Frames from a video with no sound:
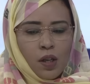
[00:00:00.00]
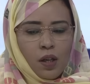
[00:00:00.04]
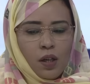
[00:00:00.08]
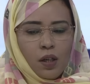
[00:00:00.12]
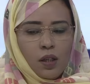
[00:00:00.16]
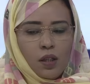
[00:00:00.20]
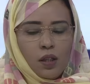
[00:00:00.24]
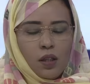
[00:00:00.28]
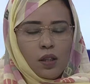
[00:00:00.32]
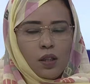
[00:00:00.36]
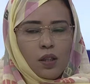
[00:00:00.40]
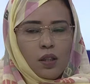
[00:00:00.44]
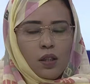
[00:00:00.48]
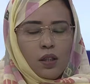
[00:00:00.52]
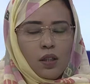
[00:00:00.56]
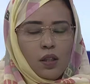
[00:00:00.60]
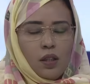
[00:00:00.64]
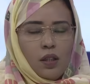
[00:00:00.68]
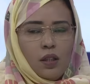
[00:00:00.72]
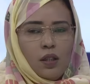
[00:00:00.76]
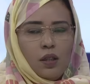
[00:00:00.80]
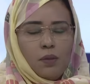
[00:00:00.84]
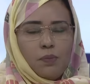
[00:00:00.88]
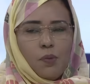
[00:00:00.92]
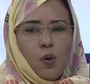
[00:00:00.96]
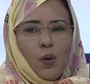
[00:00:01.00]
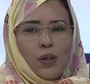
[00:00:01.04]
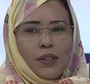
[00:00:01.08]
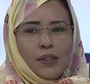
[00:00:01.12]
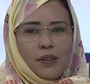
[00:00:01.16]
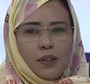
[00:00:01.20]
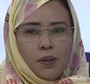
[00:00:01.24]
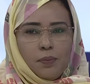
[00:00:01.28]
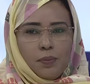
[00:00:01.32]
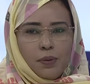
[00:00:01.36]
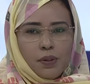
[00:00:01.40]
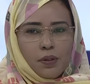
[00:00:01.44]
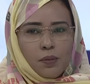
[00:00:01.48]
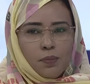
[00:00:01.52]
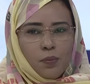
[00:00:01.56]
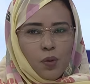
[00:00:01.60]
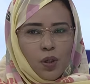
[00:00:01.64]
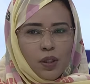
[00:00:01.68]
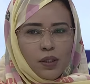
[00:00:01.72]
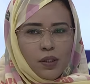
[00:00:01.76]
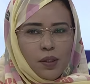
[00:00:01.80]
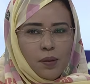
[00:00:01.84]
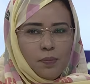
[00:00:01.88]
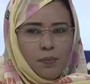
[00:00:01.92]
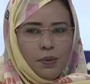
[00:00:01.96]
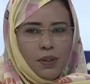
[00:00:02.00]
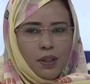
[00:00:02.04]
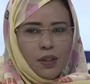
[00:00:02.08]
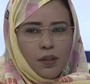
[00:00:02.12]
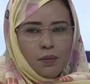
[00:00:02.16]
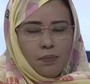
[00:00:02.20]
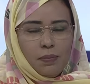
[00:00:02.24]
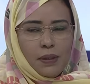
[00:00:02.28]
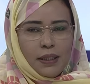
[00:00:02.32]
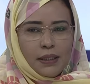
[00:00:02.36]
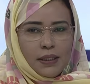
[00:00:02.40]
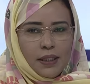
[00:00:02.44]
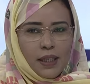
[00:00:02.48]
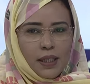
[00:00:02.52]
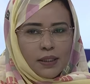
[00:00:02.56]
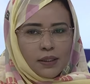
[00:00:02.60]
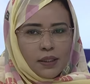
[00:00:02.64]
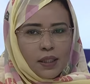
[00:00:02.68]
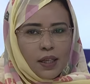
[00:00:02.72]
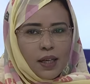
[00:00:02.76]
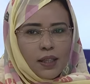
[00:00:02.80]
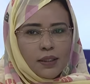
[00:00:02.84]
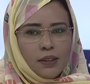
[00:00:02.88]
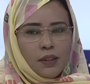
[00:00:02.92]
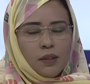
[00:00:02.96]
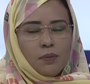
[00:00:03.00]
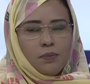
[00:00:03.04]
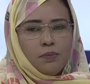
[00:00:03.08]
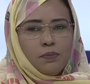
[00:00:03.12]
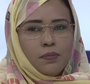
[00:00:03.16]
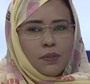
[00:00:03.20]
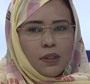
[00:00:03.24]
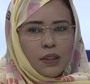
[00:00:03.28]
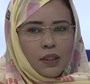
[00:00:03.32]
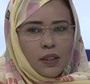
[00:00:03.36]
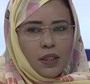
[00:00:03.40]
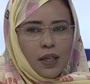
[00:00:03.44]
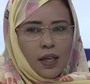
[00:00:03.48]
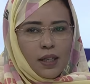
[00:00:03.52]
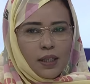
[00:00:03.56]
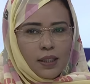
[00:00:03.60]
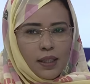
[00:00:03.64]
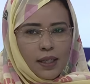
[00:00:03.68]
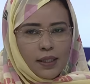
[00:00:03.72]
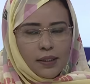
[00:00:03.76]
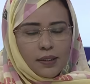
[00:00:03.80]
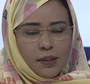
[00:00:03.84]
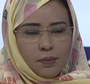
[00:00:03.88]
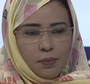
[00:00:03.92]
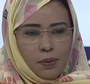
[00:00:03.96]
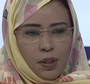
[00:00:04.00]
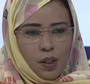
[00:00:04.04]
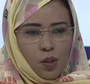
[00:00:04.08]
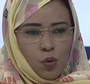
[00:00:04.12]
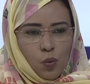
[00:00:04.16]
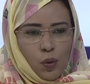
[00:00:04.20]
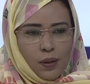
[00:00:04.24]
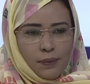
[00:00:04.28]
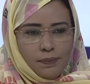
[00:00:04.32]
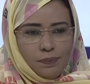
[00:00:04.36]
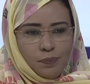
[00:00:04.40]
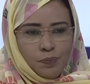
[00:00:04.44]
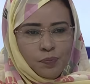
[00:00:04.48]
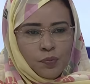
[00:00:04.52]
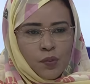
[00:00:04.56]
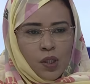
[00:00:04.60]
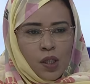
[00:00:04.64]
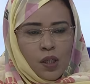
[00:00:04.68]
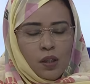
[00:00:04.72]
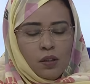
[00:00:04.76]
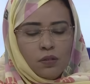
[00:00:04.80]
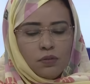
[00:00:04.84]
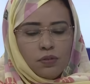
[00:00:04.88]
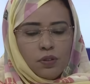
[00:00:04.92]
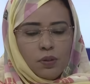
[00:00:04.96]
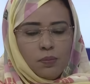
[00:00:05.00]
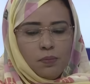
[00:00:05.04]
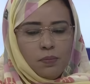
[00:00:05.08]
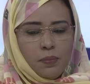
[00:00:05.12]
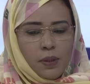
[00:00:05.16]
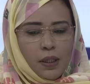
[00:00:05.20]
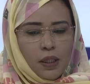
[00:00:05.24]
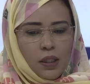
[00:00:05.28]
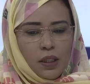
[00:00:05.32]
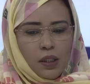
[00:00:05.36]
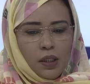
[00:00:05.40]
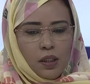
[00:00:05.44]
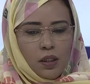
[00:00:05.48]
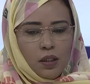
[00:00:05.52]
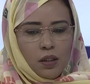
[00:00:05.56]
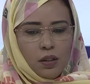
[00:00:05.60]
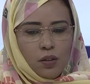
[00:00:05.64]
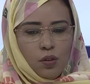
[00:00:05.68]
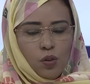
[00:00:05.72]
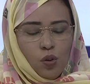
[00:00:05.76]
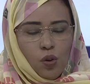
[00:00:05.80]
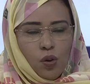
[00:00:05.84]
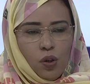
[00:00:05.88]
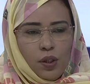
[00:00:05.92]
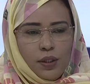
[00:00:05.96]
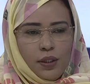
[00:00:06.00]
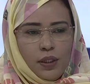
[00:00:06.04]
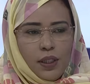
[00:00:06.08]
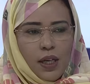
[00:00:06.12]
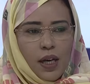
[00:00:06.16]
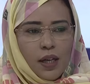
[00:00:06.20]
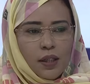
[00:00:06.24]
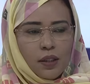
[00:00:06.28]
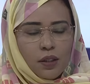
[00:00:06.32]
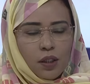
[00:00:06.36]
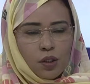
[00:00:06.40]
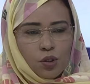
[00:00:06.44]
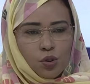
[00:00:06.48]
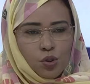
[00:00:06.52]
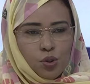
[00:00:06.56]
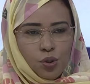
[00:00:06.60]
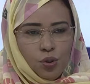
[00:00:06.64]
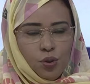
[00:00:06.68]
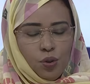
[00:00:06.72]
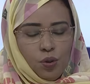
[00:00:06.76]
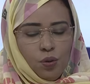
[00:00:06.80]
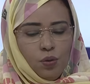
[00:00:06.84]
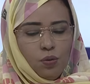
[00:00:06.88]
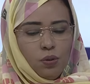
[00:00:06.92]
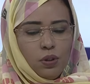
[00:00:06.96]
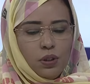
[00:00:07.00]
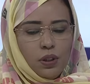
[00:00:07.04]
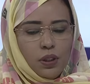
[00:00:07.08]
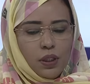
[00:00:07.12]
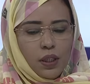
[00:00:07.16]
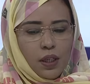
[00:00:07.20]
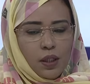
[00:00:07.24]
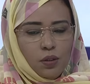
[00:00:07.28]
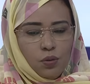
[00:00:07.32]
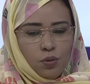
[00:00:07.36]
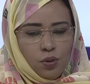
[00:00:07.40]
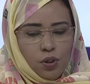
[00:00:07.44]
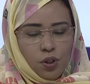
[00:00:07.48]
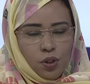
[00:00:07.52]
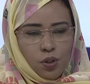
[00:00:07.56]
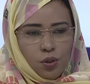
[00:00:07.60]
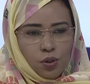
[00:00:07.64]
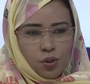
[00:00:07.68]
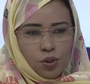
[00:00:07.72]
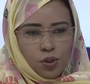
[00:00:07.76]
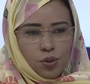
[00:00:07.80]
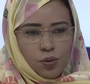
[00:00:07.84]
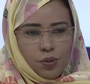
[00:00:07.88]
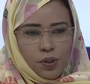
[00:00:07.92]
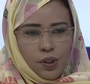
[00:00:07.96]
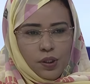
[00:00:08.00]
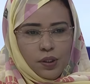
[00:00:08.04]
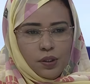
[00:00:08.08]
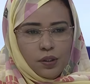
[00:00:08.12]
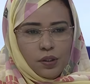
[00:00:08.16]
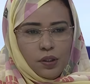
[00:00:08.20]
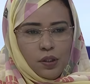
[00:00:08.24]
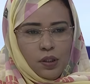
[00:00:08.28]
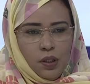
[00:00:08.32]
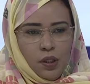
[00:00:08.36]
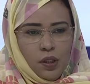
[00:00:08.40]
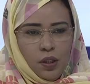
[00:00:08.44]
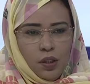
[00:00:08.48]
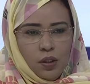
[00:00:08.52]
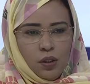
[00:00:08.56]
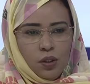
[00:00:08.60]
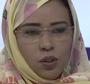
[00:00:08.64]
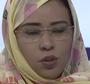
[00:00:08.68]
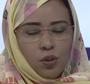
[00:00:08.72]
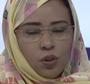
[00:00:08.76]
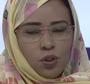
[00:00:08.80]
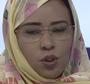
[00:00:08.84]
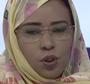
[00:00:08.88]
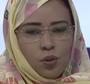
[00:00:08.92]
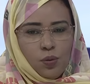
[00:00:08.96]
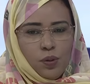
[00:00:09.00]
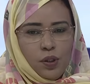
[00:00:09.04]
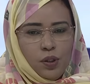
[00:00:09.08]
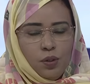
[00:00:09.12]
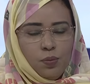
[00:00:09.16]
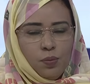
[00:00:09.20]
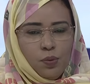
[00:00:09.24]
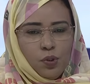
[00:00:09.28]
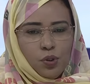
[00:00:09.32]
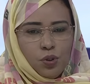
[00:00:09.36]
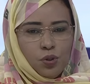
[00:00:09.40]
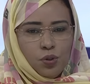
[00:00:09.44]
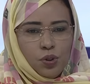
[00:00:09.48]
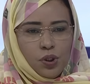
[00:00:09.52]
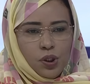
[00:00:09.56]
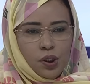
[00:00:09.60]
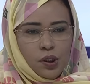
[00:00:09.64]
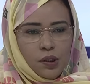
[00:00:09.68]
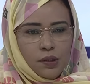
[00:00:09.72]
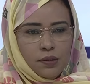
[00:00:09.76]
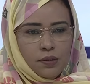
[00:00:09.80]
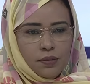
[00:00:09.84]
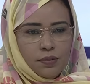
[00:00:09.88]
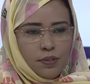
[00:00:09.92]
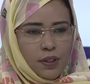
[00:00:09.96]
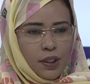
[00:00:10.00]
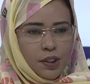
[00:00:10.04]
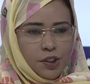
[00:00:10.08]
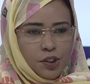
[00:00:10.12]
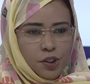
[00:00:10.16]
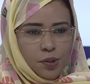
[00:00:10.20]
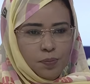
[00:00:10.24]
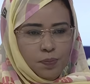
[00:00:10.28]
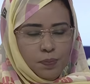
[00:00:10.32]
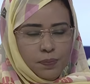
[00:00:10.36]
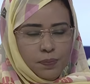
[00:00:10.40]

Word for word: آه، مواد التبيض مواد التبيض بعد قاع تنقسم الى ياسم الانواع فم النوع اللي اكثر شيوع هو اللي قالوا لي كورتكويد الكورتكويد موجودين في لي تيب